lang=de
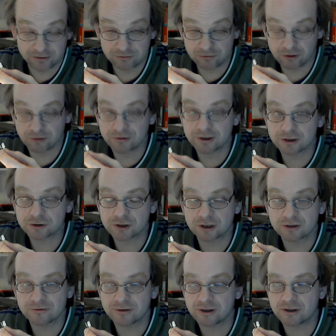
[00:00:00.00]

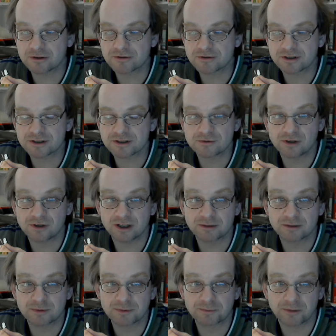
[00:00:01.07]
Vorwiderstände voraus und da ist nur
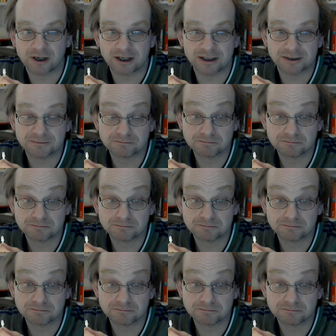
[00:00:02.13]
einer mit bei.